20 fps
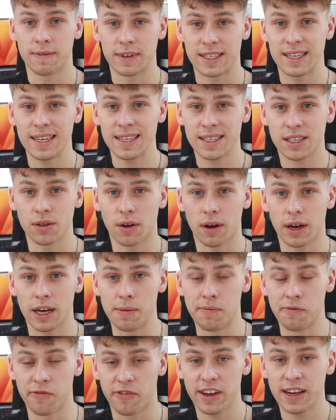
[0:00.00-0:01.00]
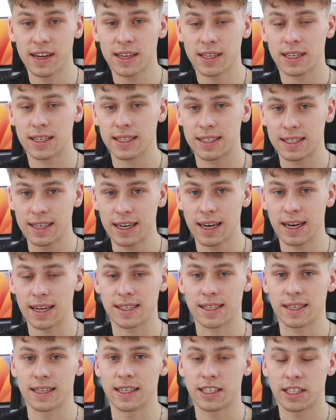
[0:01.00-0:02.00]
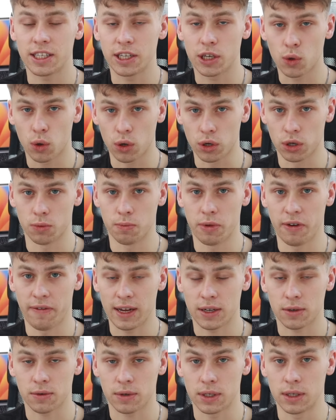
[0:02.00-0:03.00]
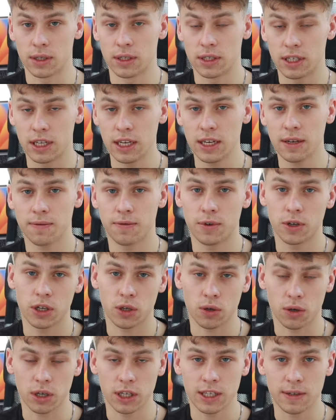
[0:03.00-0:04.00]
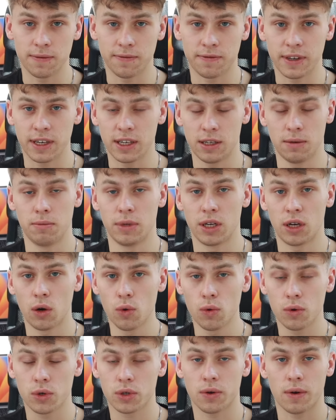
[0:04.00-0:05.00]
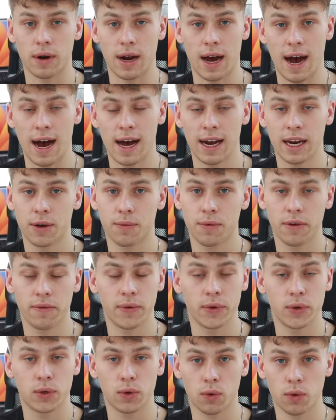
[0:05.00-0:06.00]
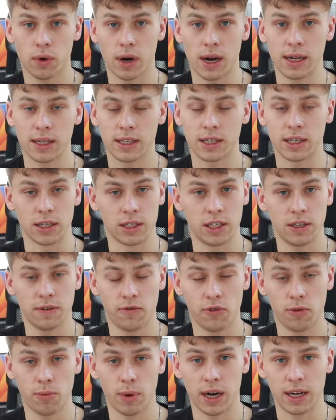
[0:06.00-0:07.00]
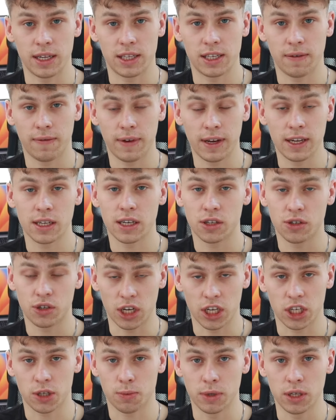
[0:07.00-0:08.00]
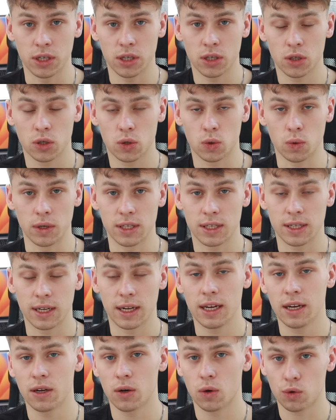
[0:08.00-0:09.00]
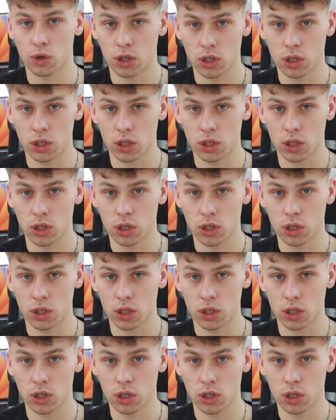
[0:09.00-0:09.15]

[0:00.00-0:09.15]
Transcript: Was jetzt noch eben fehlt, sind letztendlich die Kundenbewertungen. Die würde ich euch empfehlen, mit Lux oder Ali Reviews oder alternativ, wie bereits erwähnt, JudgeMe zu installieren und